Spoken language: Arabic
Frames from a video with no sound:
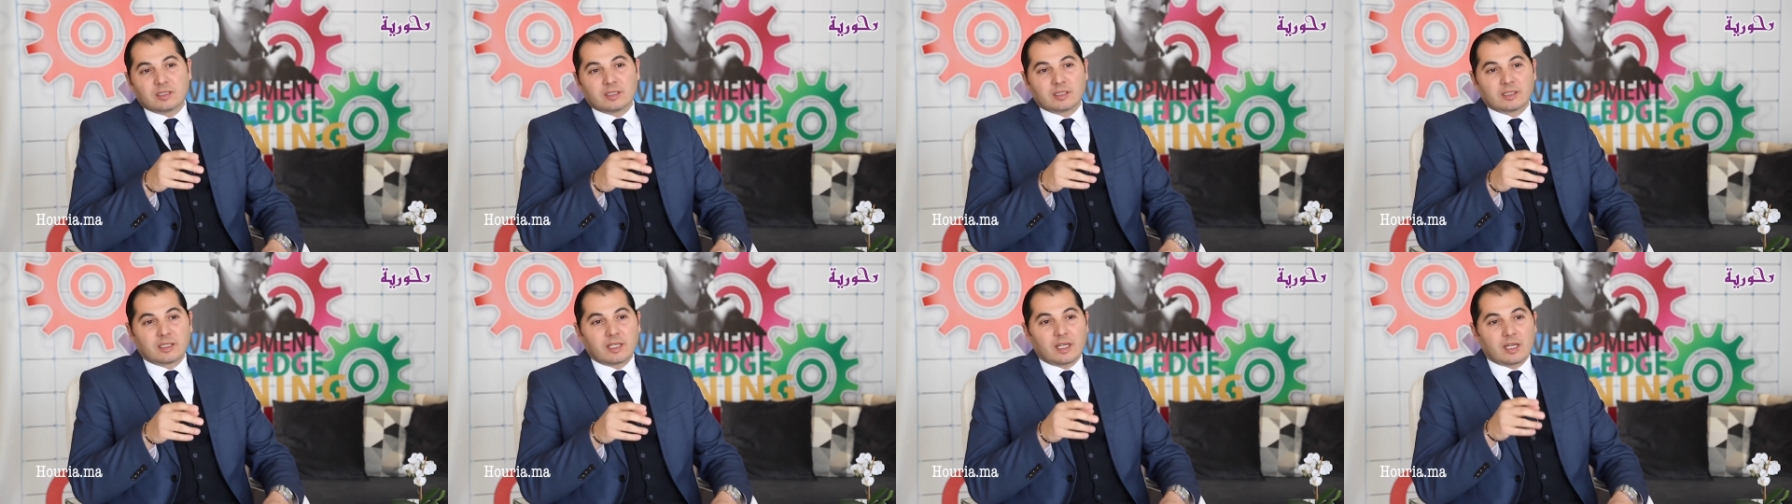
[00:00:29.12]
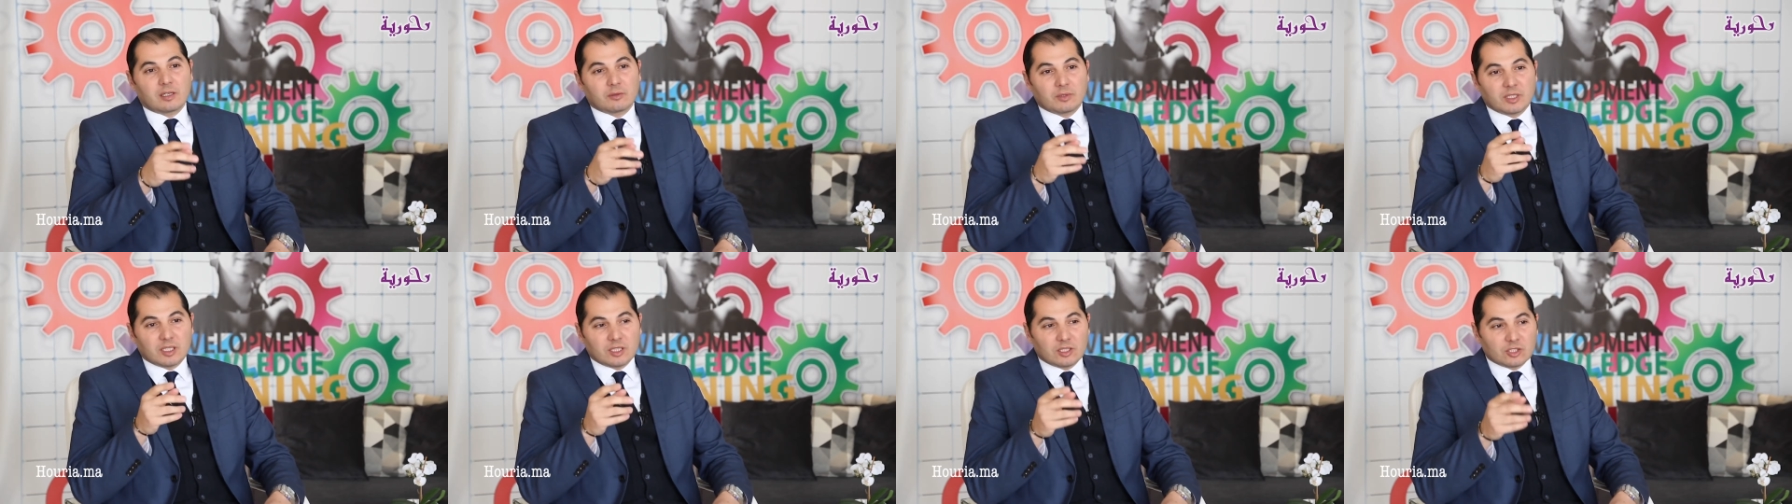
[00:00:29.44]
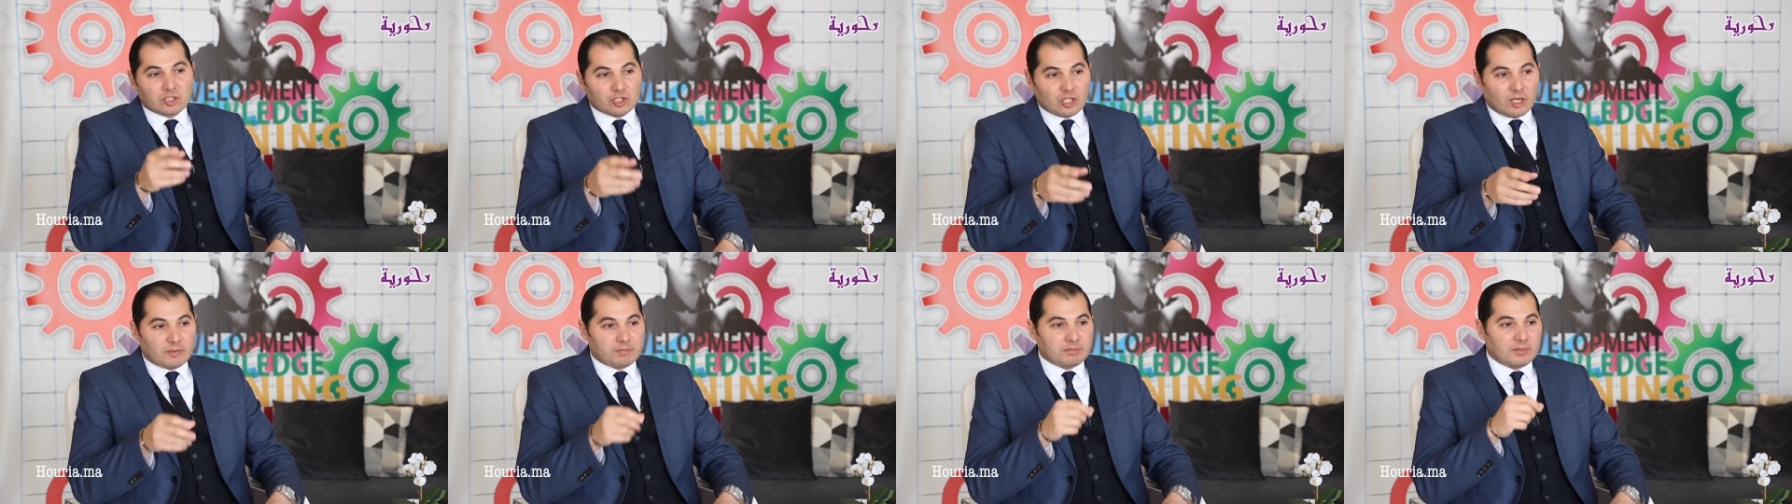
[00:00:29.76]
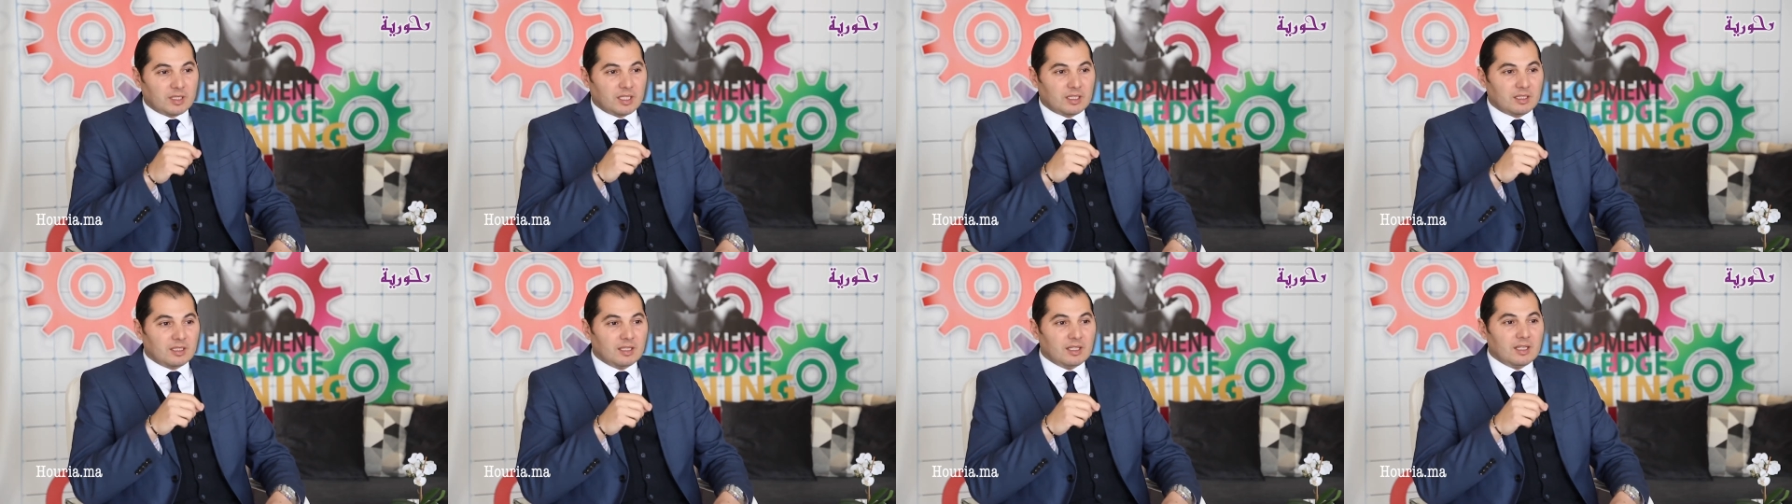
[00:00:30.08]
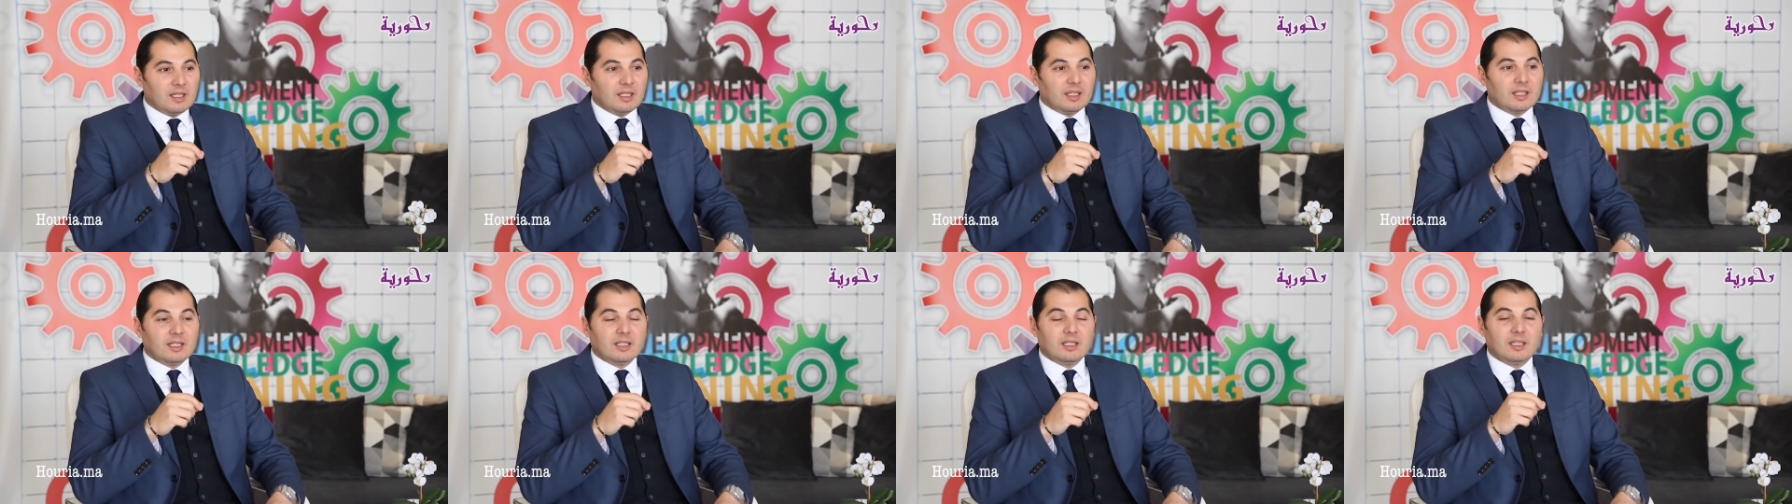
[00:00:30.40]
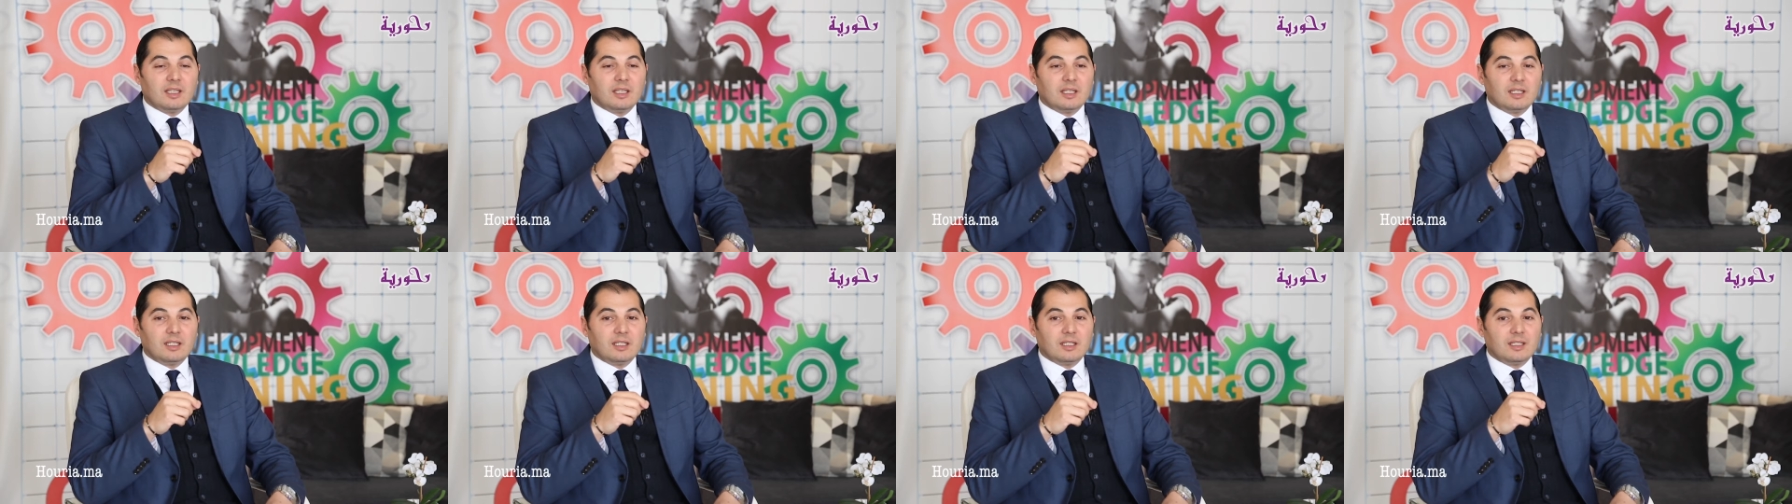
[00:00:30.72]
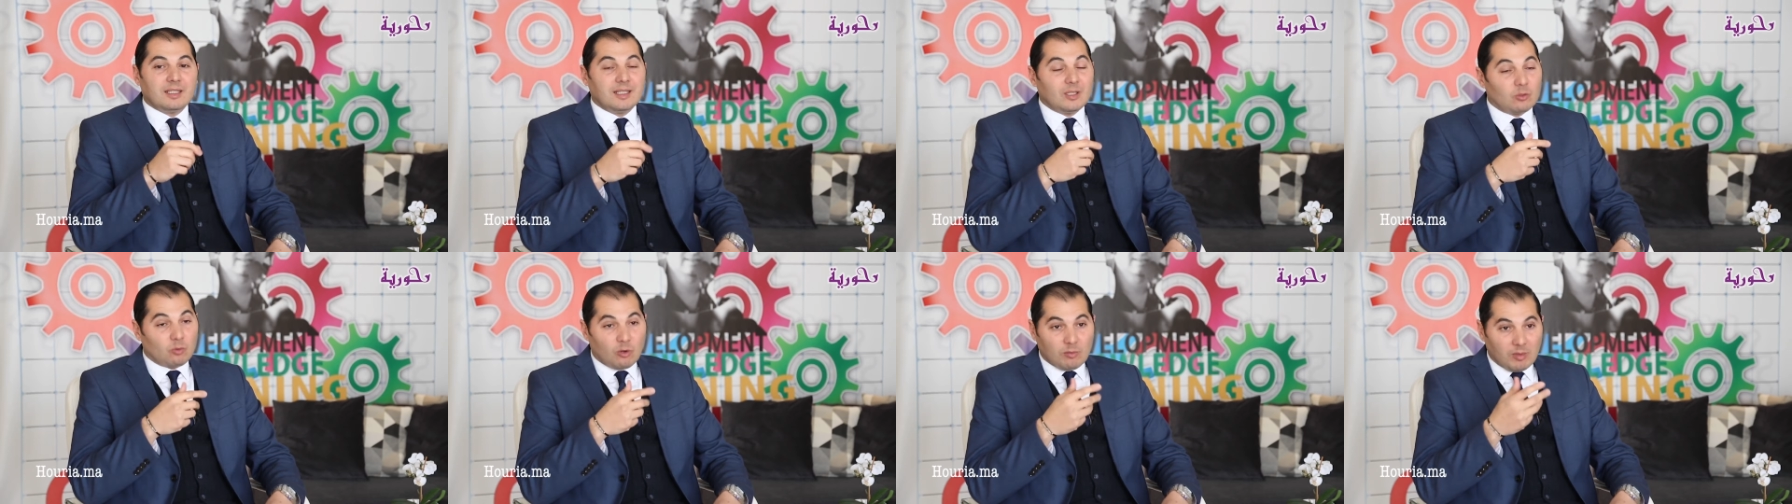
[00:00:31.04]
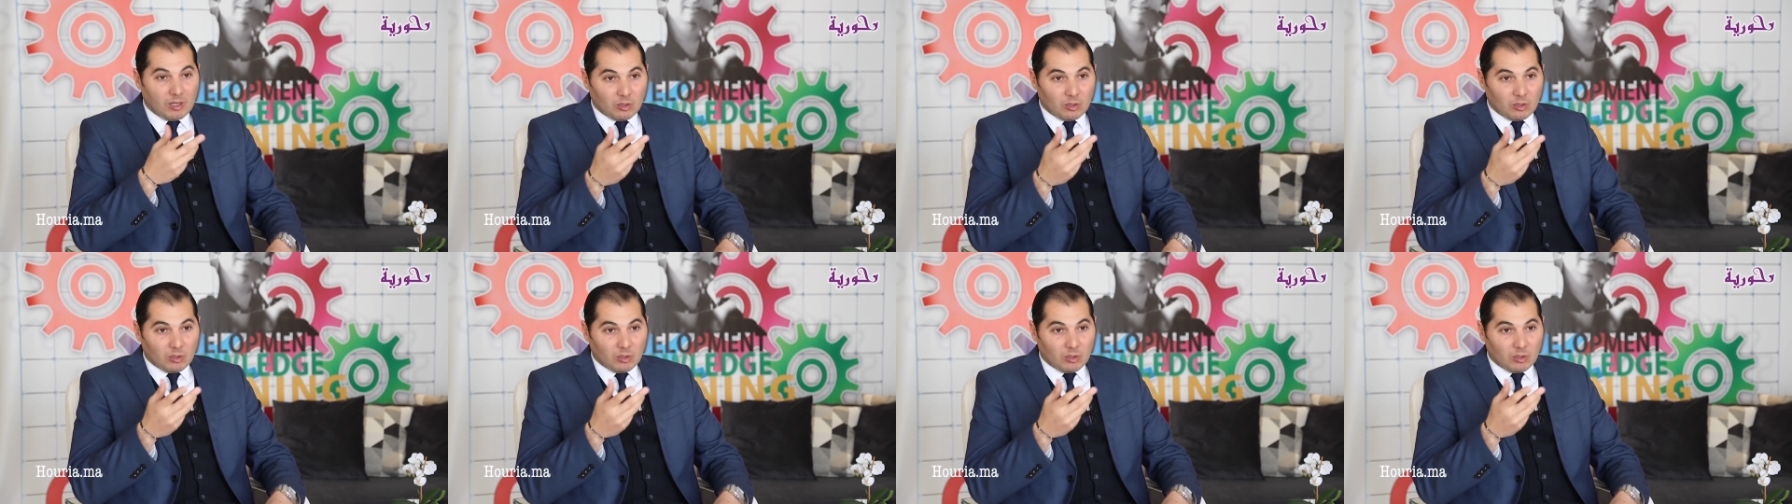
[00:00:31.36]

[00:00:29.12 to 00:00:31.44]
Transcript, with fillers: جاري آه، تشابمان اللي هو